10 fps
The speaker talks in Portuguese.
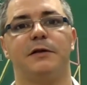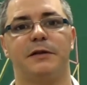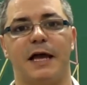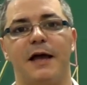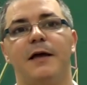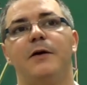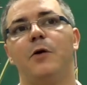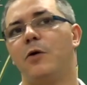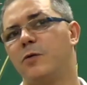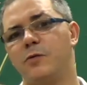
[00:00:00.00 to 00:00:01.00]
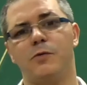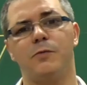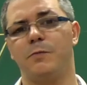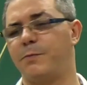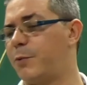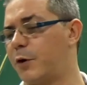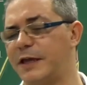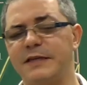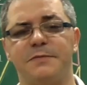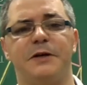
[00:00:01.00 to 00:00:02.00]
Tá? Ou com
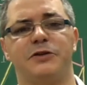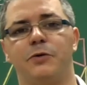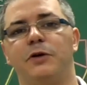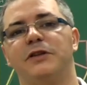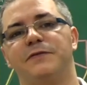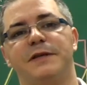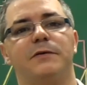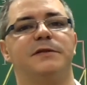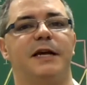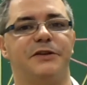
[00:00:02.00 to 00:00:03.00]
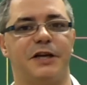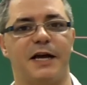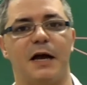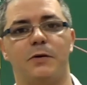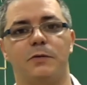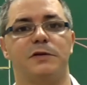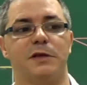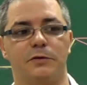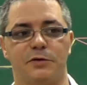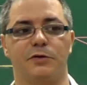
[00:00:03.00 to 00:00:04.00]
pouquíssimas contas você consegue chegar à
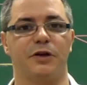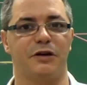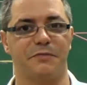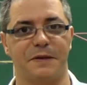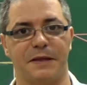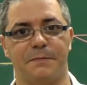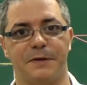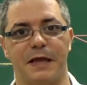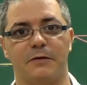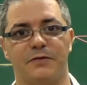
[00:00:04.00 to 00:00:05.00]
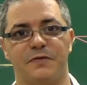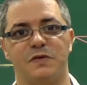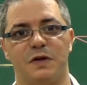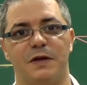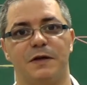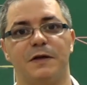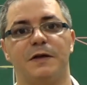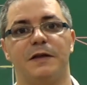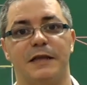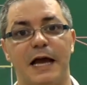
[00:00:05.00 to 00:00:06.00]
conclusão de que o Teorema de Pitágoras funciona.
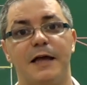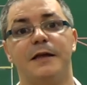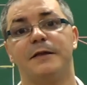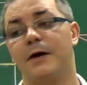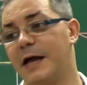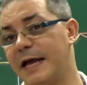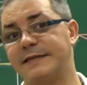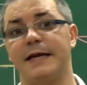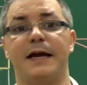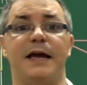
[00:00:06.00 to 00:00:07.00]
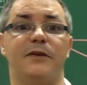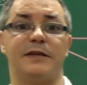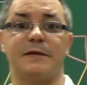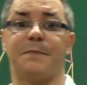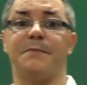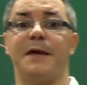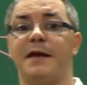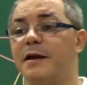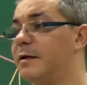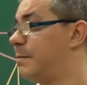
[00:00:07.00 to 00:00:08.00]
Tá? Então, essa é a nossa
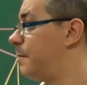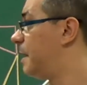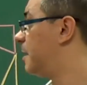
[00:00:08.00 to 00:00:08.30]
primeira, primeira